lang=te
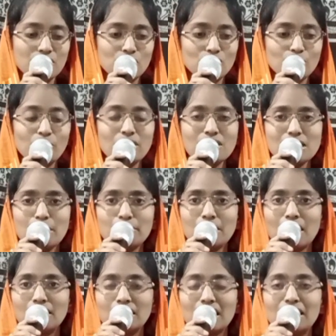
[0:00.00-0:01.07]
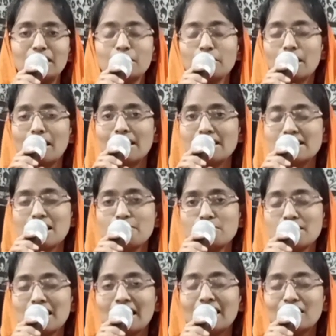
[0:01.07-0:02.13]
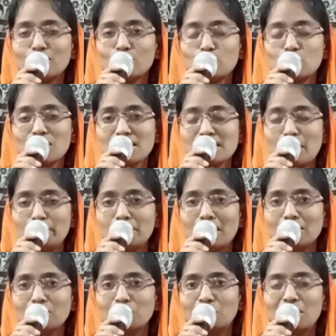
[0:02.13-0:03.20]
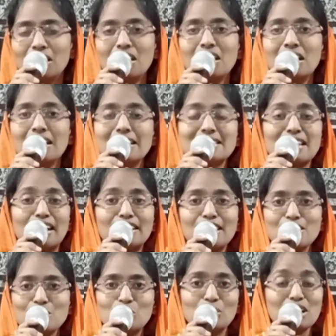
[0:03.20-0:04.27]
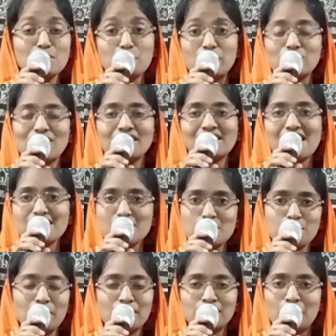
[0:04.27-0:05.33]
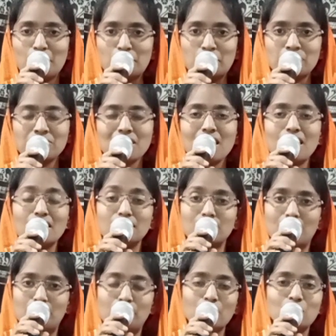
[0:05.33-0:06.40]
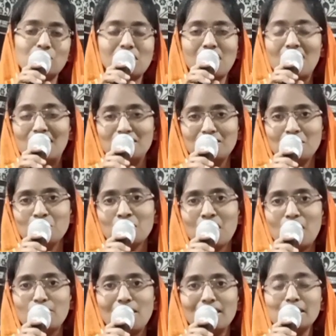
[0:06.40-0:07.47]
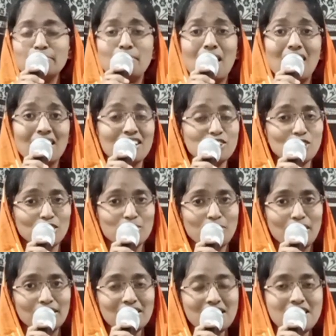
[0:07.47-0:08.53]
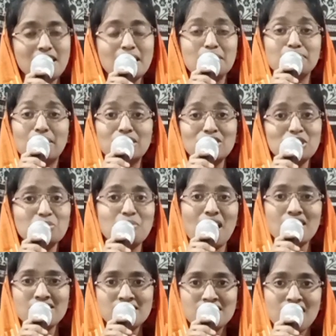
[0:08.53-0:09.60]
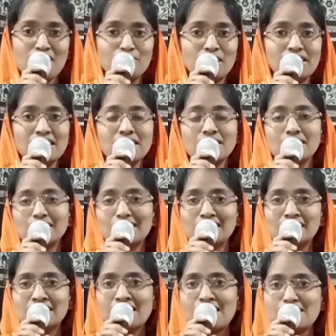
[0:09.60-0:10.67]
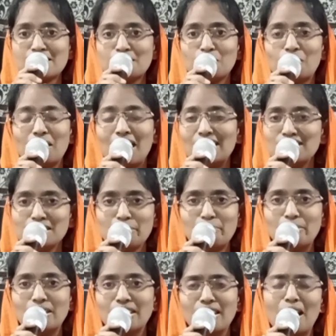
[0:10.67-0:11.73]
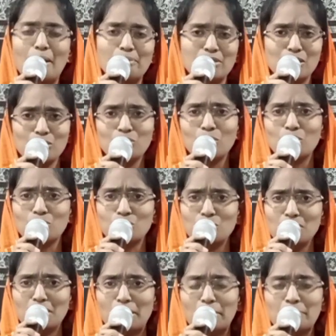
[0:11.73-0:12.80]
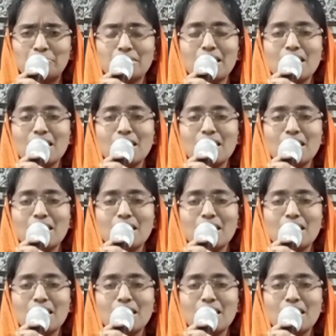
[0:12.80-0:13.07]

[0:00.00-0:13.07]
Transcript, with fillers: చివరి సమయాలకి అంటే ఎగ్జామ్స్ దగ్గరకు వచ్చిన సమయాల్లో సండేస్ కూడా స్పెషల్ క్లాసెస్ పెడతారు తప్పకుండా అందరూ రావాలి బాగా చదవాలి మంచి మార్క్స్ రావాలి టెన్త్ క్లాస్లో అని చెప్పి అందరూ కోరుకుంటారు